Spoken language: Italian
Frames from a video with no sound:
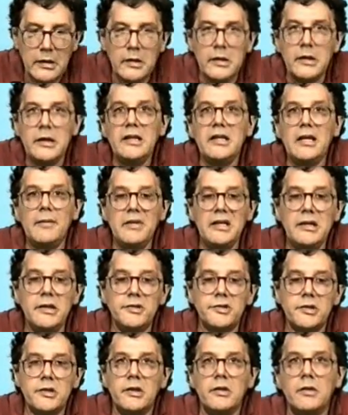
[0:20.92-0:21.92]
I
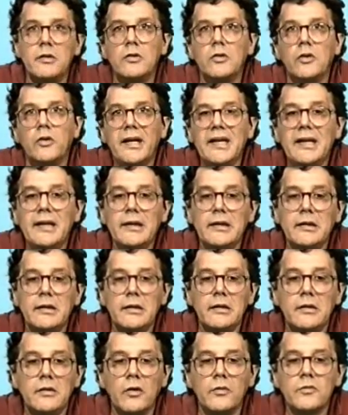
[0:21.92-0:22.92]
nemici non, è,
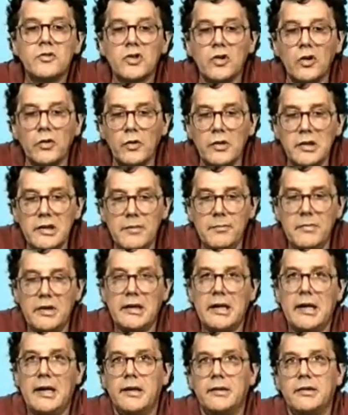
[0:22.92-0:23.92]
non sono gli
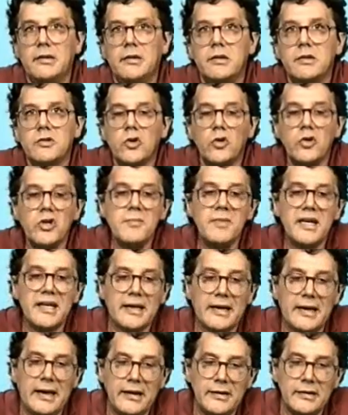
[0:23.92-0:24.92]
immigrati, sono i
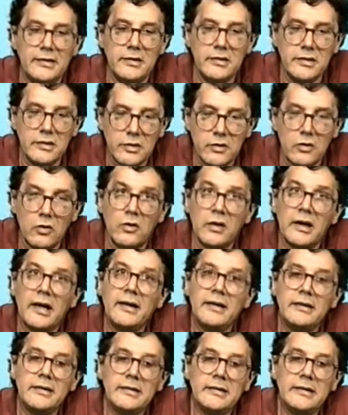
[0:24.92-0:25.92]
mercanti di
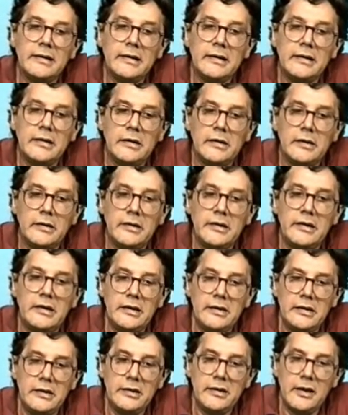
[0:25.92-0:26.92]
droga,
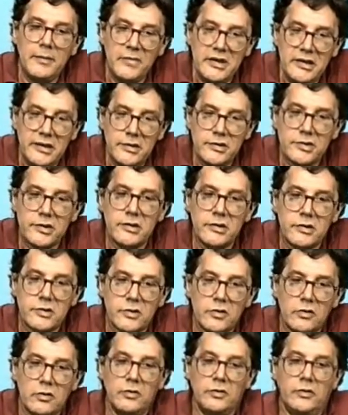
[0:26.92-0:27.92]
i nemici
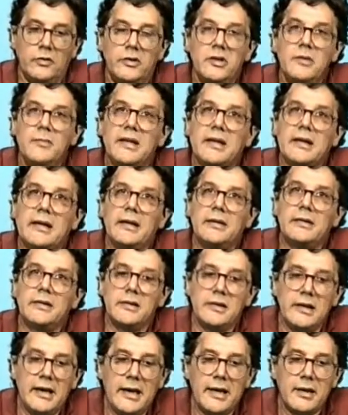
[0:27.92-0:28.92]
sono i mercanti
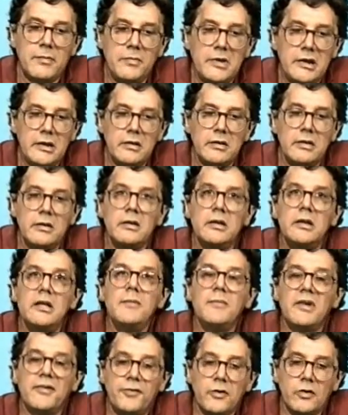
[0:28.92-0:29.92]
di armi,
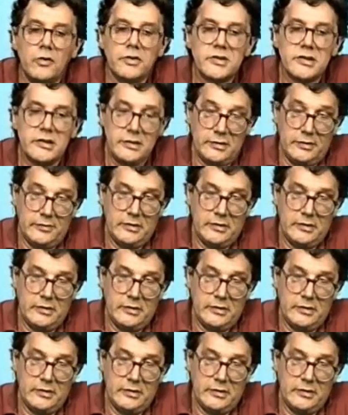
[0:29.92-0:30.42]
i mafiosi.